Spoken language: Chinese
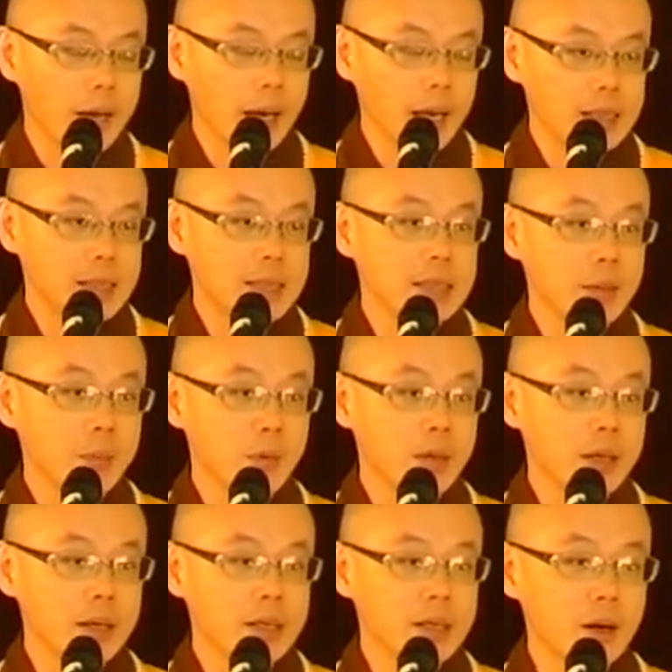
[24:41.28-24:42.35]
哎，新加坡
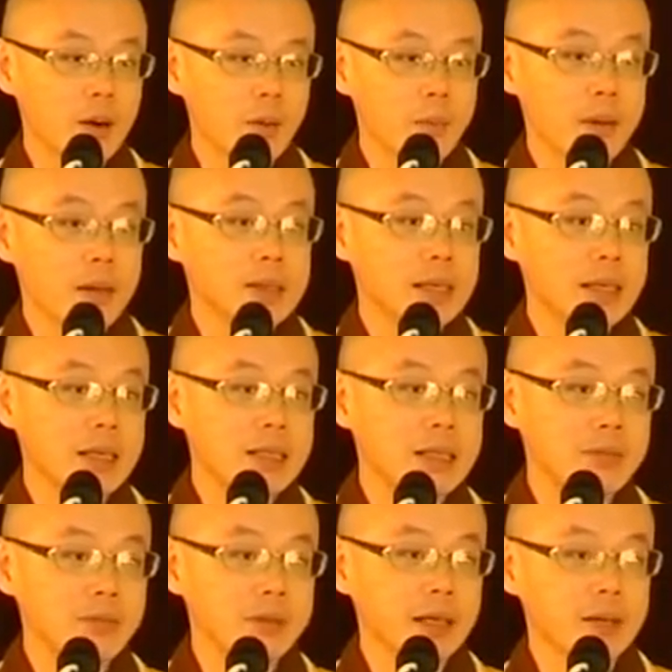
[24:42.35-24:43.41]
莲友，不要再跟
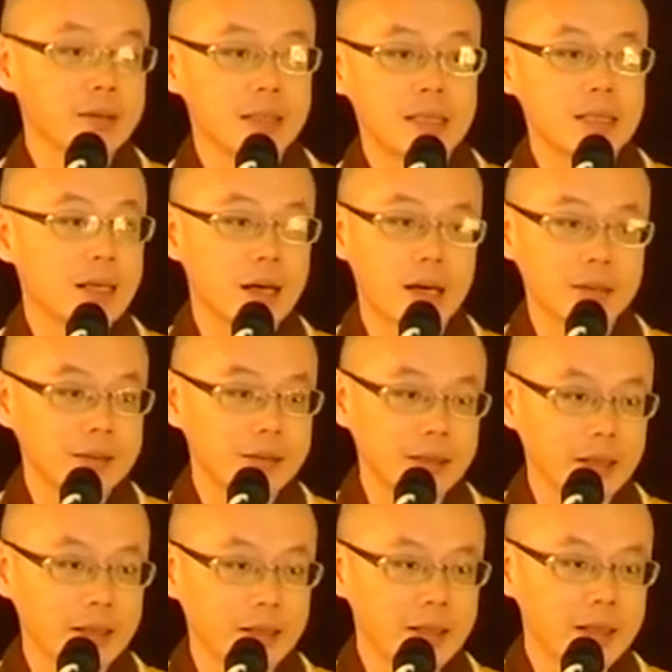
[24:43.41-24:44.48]
师傅要 discount
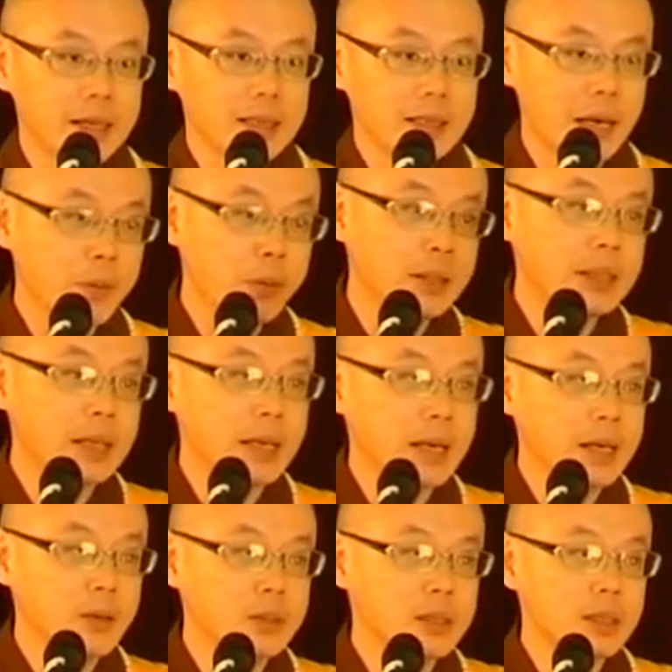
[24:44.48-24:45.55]
了。台湾的
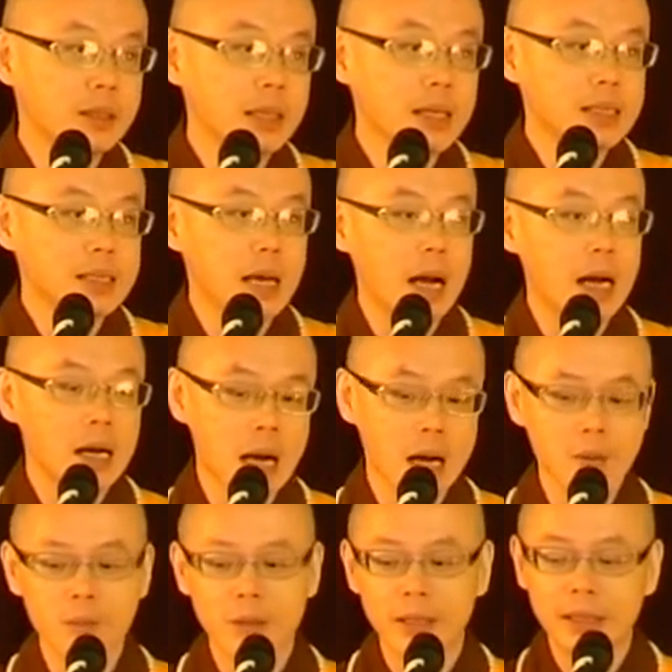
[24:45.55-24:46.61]
莲友是要念长
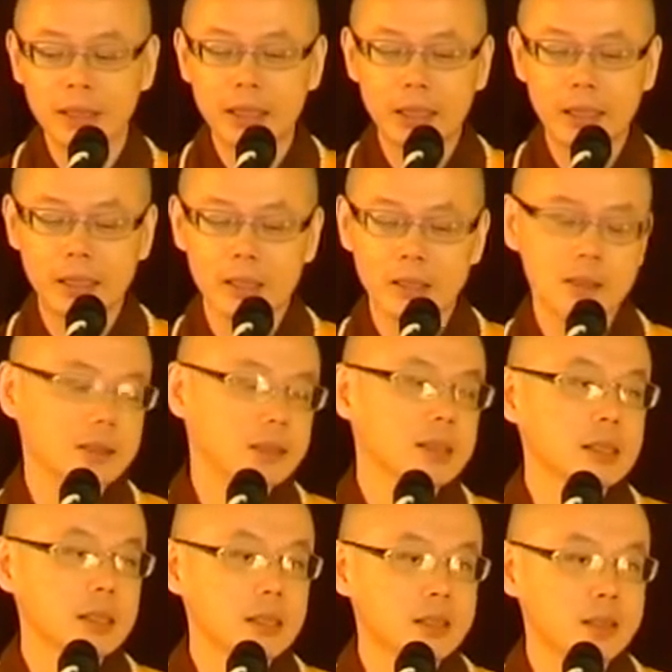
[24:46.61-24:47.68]
行文跟
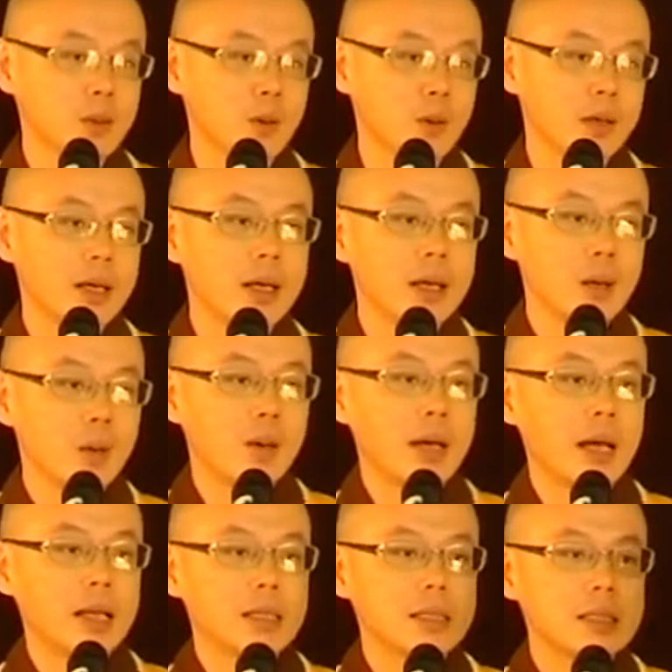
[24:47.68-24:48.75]
寄送。我
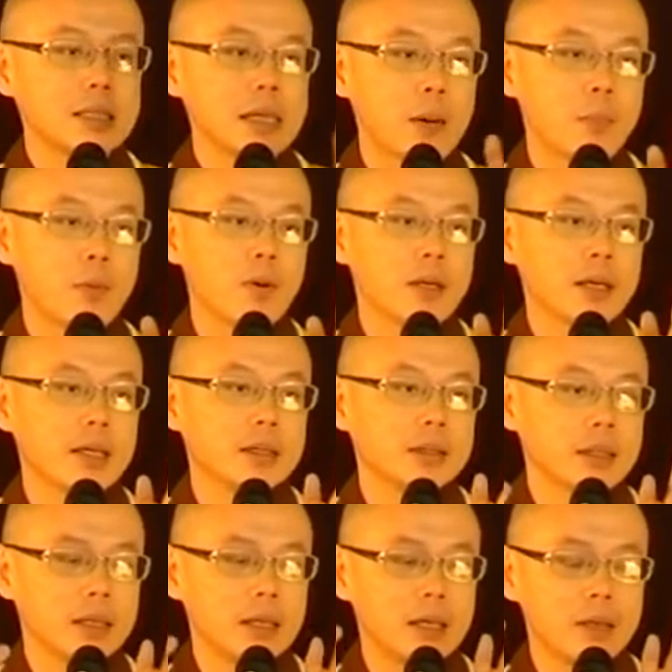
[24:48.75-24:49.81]
来了新加坡，跟
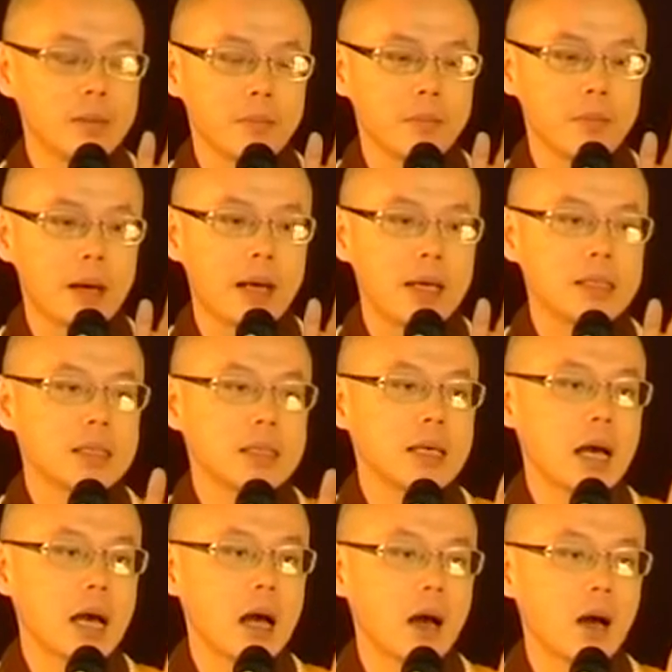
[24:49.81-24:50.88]
那个马来西
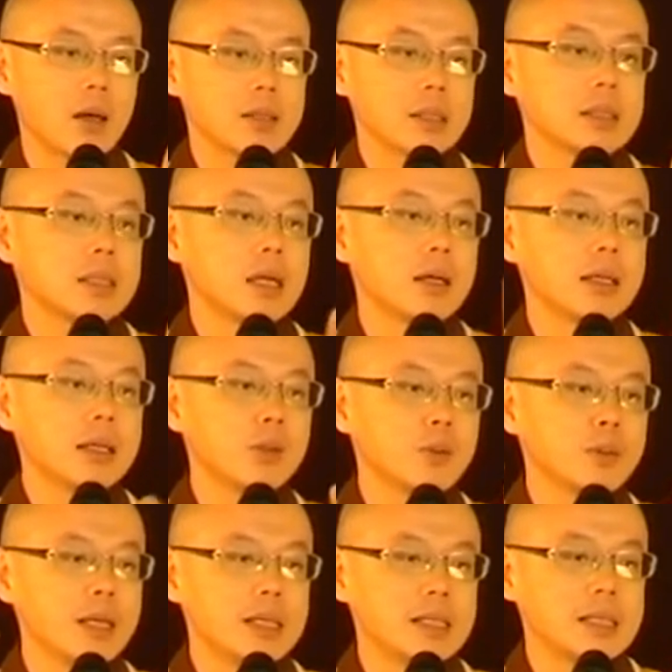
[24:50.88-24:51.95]
亚，甚至到印
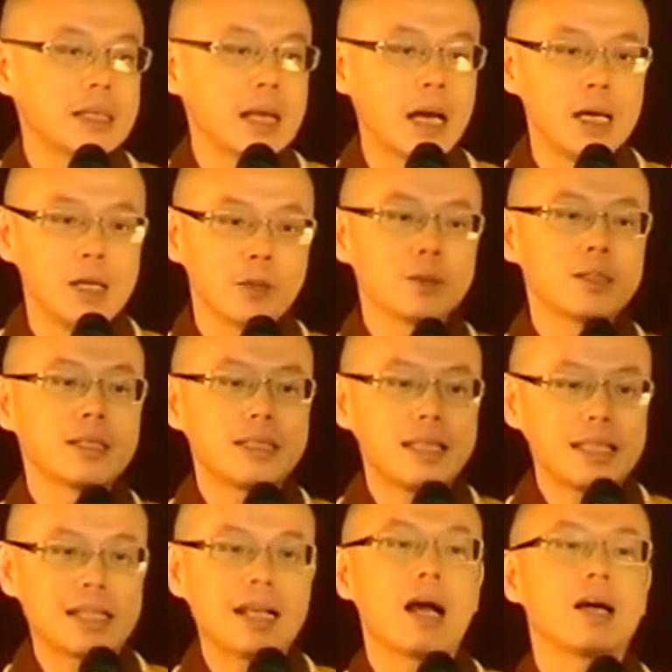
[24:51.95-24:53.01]
度尼西亚，都是
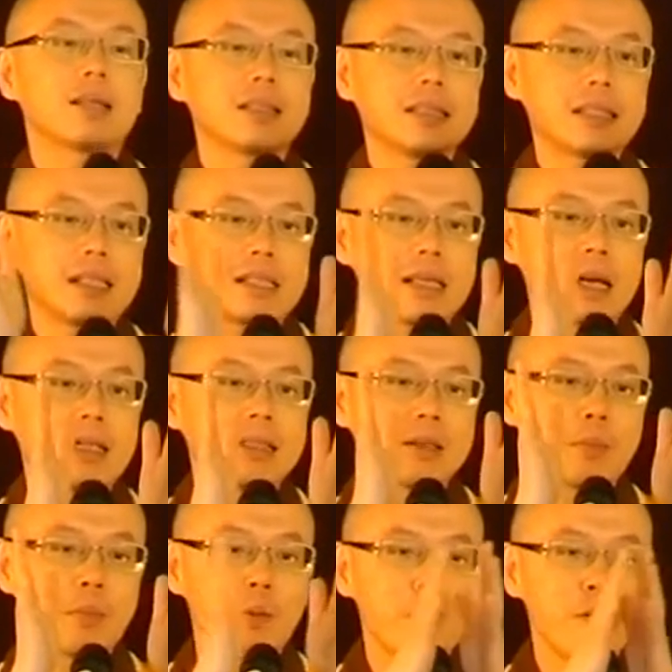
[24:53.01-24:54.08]

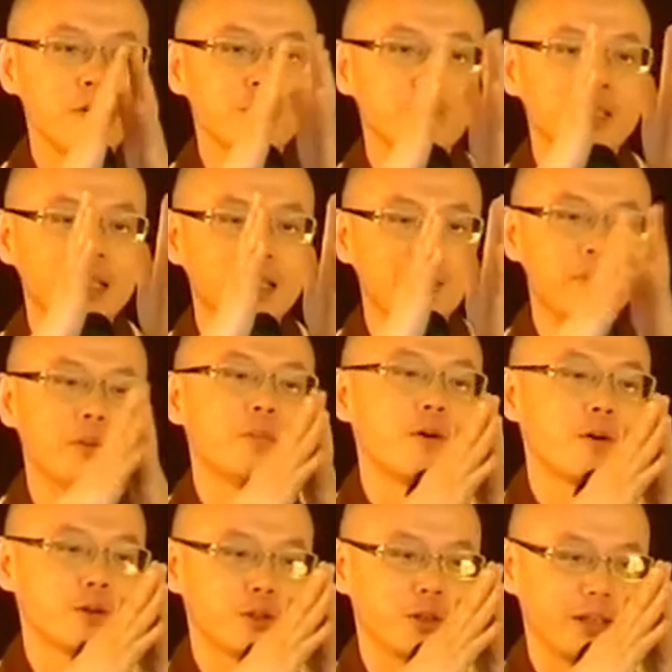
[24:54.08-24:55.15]
discount，discount，promotion and
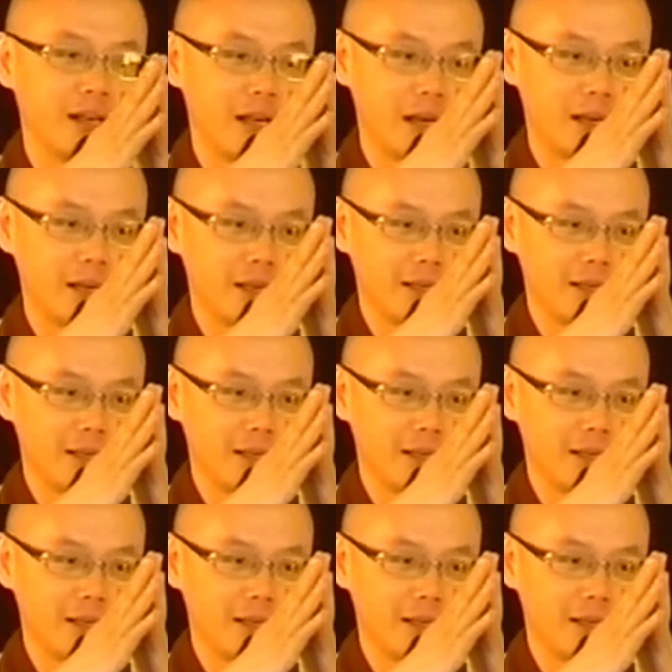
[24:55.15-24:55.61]
promotion 了。